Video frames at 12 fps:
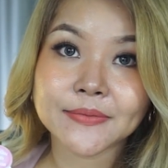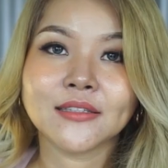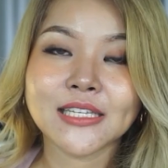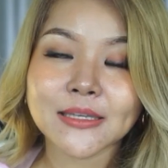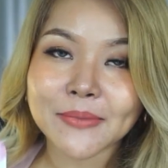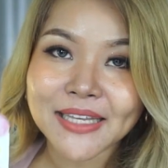
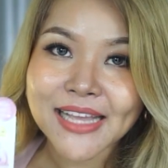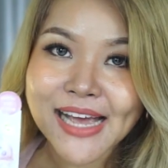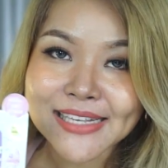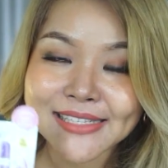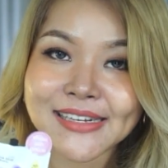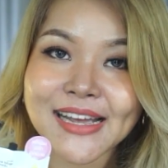ที่สำคัญหา
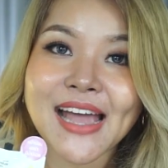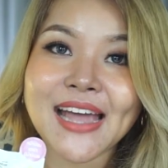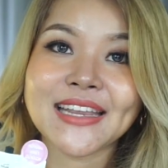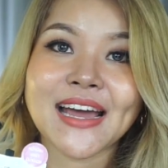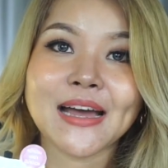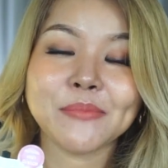ซื้อง่าย
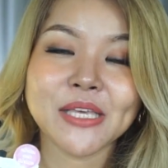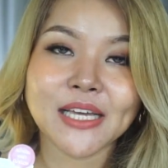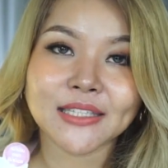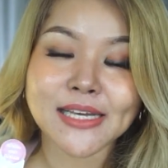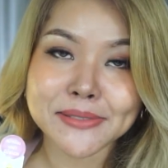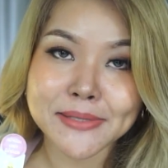นะมีทั้
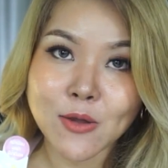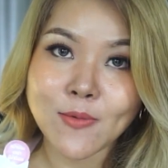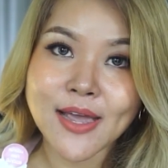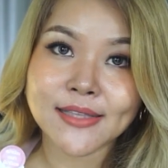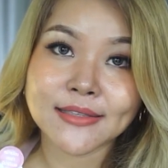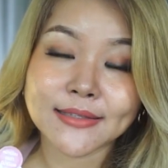งในเซ
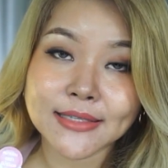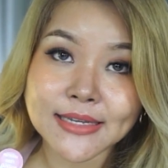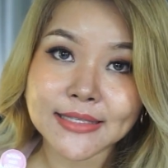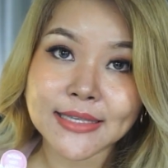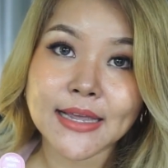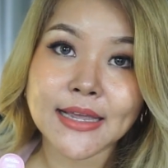เว่นซี
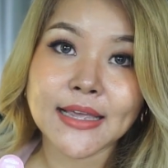เจ